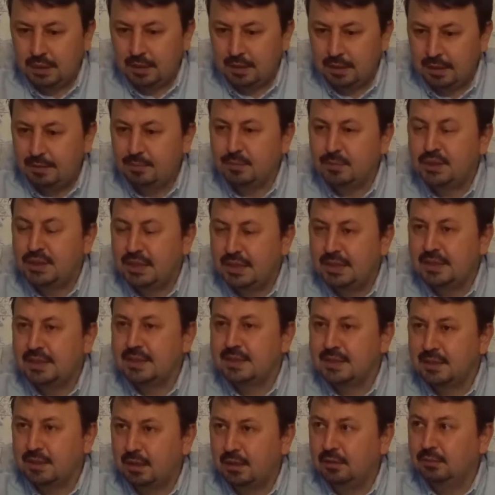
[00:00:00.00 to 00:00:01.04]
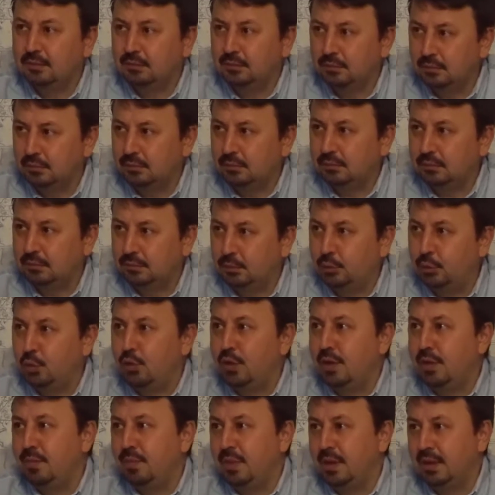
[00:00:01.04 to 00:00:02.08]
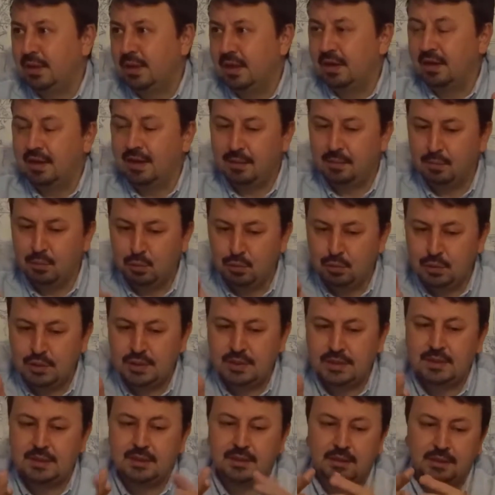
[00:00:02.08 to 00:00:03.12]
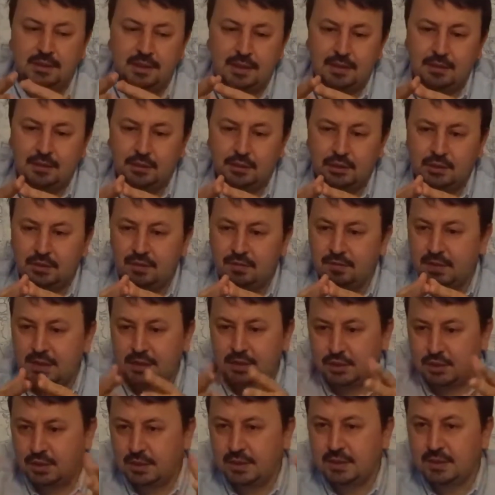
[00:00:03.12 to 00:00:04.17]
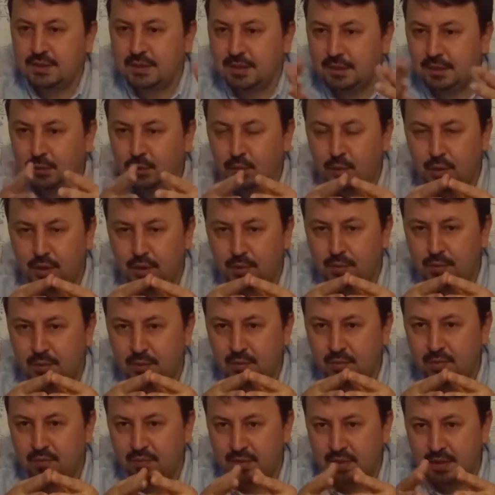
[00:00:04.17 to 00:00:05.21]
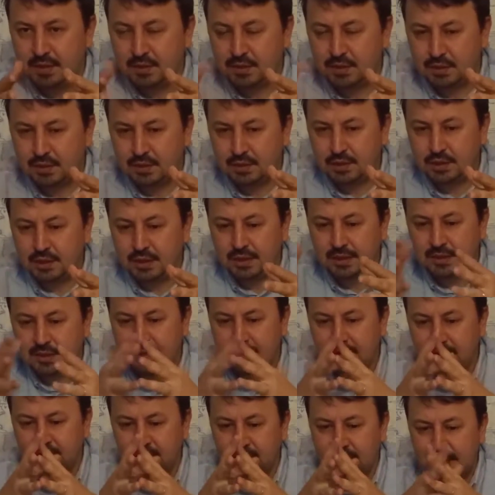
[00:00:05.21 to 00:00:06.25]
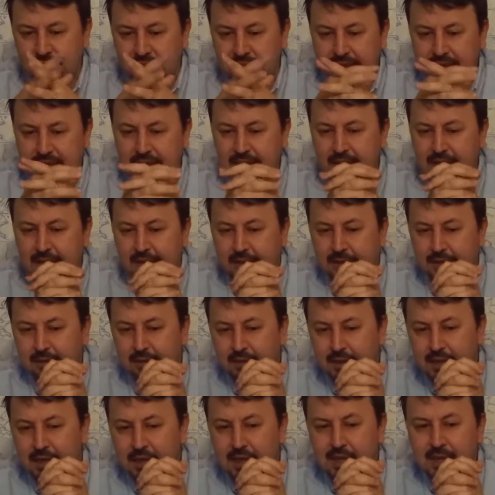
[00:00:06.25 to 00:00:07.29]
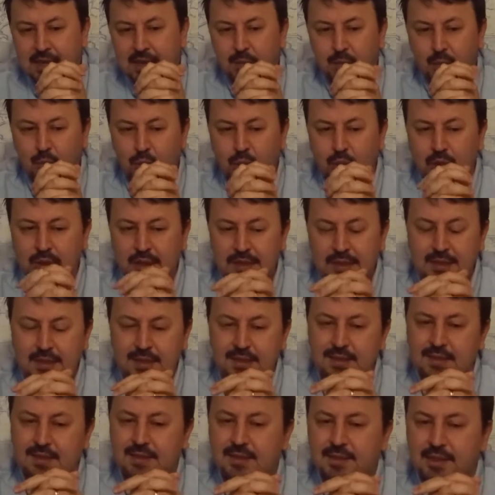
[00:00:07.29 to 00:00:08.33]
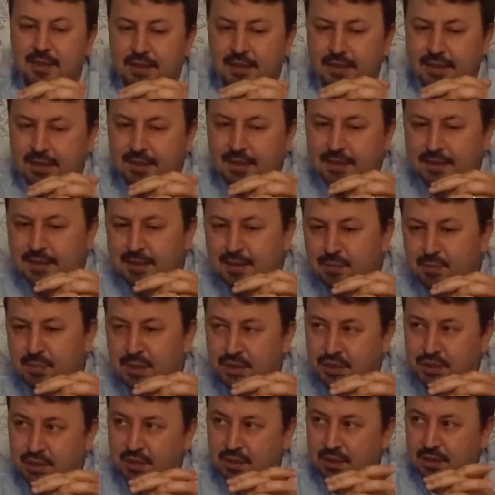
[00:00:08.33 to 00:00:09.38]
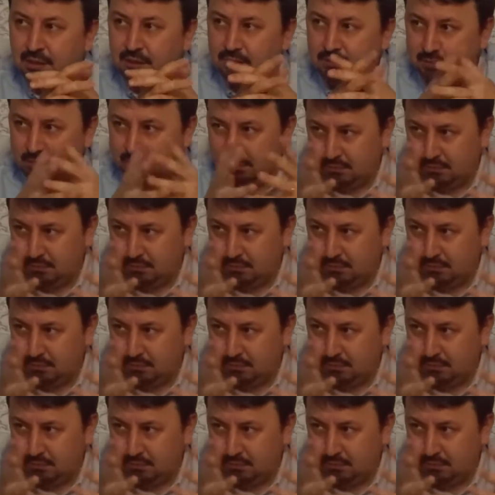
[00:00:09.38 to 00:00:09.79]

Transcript: hem Çengiz Han e, döneminden hem öncesinden işte veya Çengiz Han dönemi ve işte Çengiz seferleriyle ilgili Moğolların gizli tarihinden başka